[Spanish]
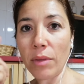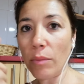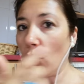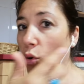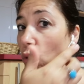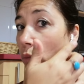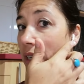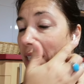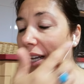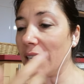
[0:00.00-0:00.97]
me pongo
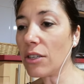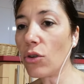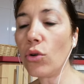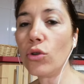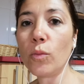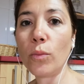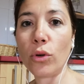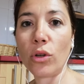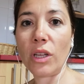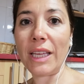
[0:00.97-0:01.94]
mis cascos
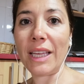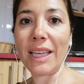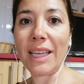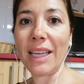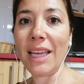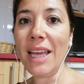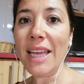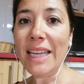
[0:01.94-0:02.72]
porque